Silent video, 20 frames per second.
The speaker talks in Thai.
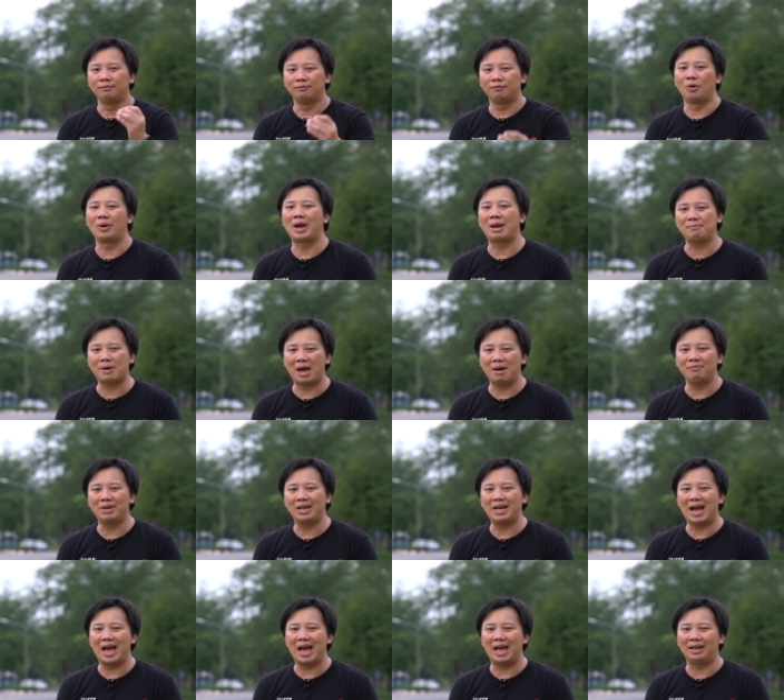โฟกัสภาพ
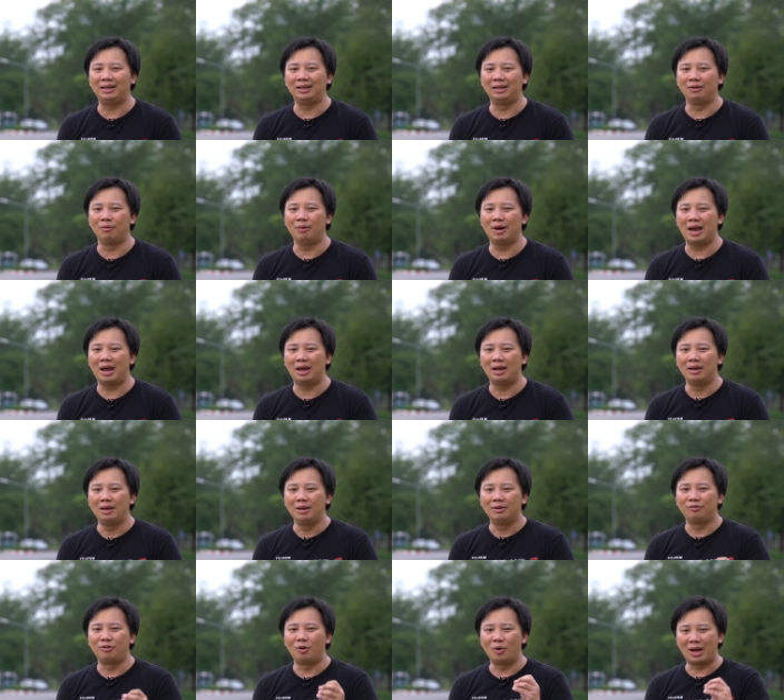ไม่ได้ หรือว่า
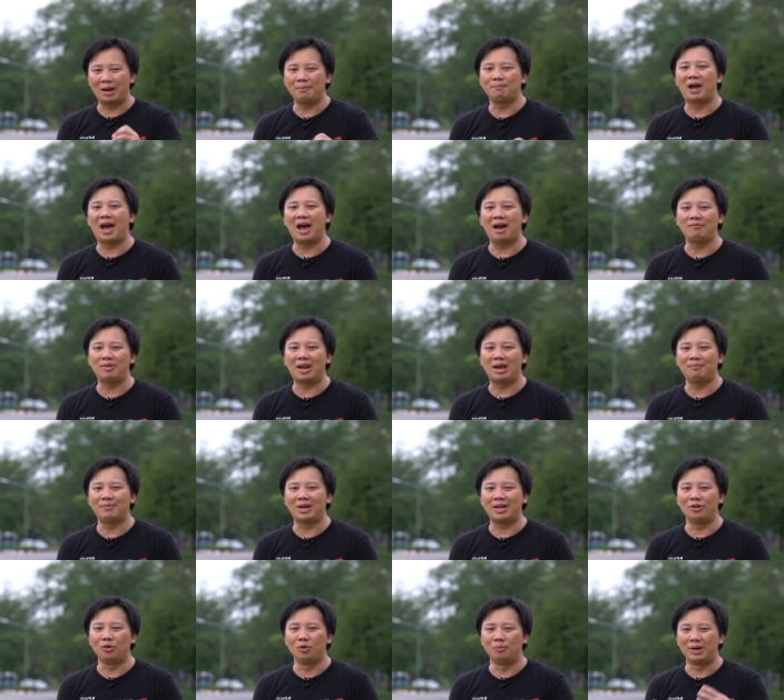โฟกัสภาพแล้ว
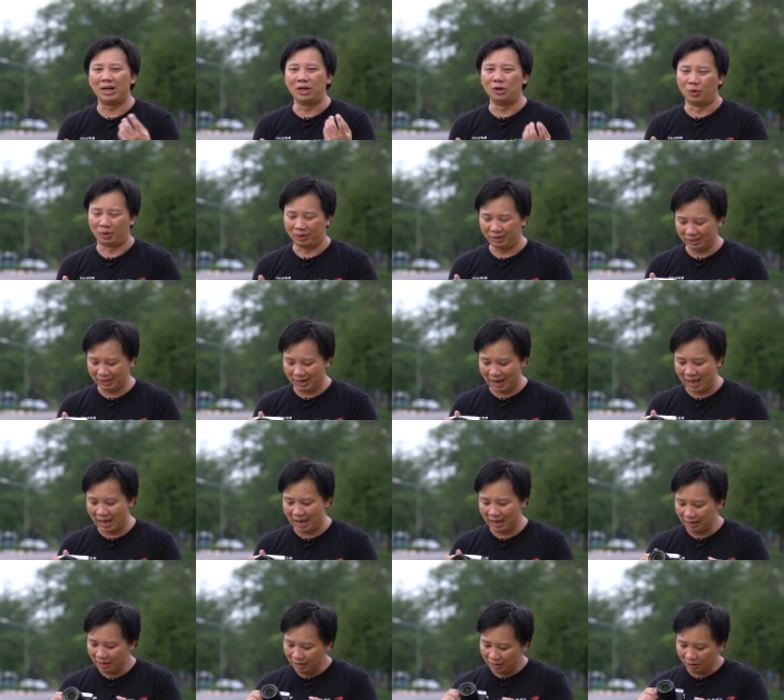มันดูมันหลุดนะ
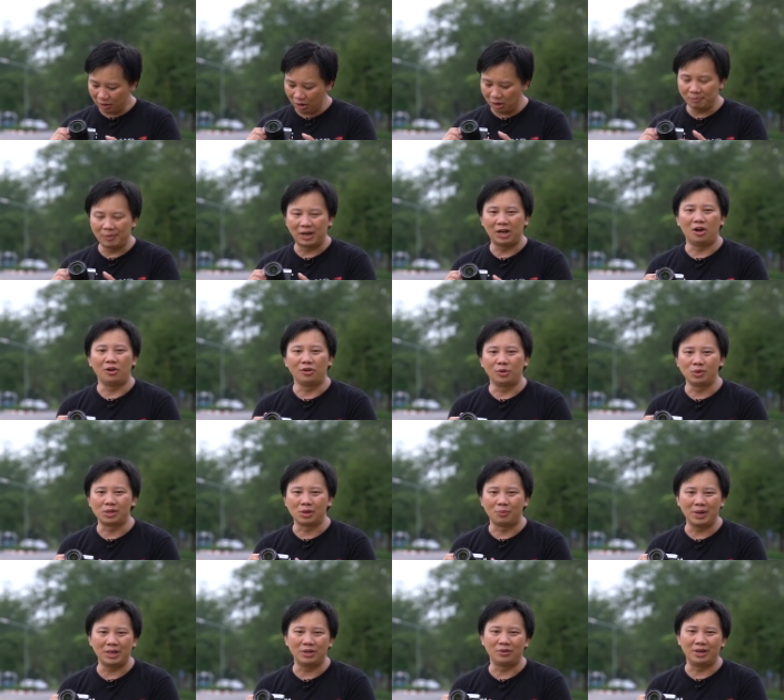ฮะ ก็มาลองดูส
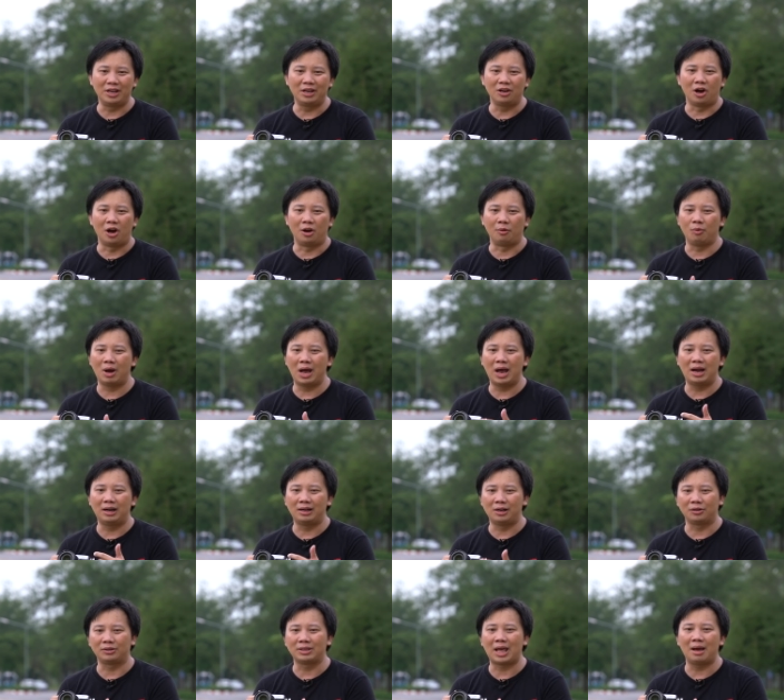วิตช์ตรงนี้ก่อนว่า
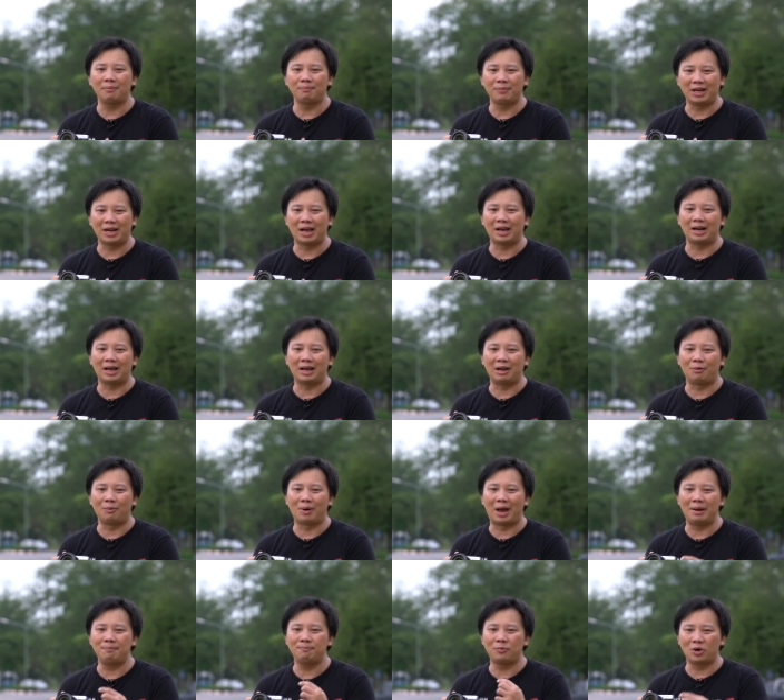เราตั้งเป็นอะไรเอา
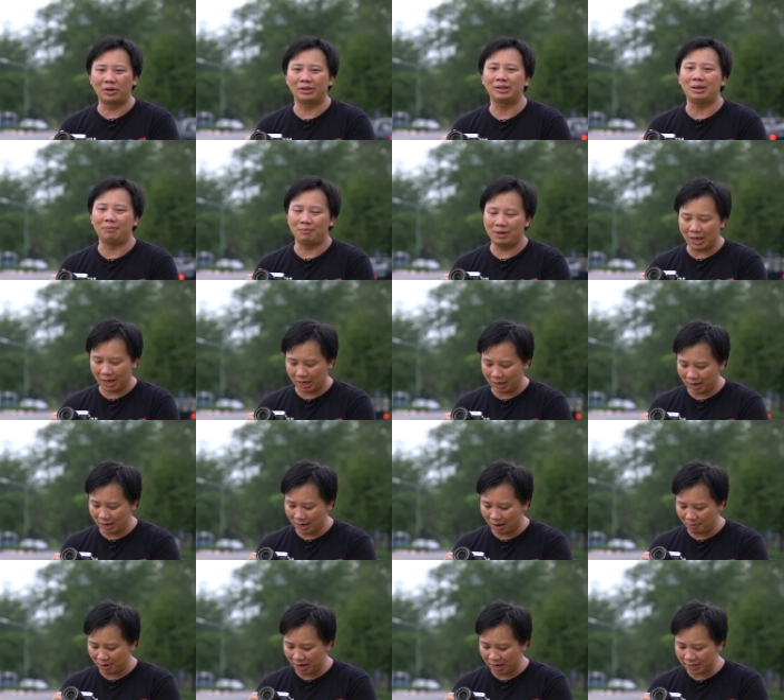ไว้ ปกติพี่ใหญ่แนะ
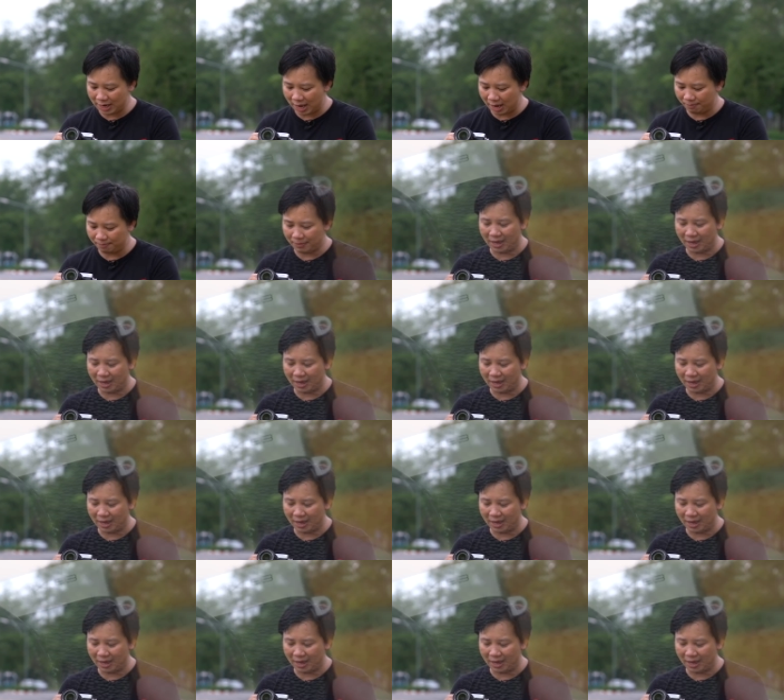นำให้ตั้ง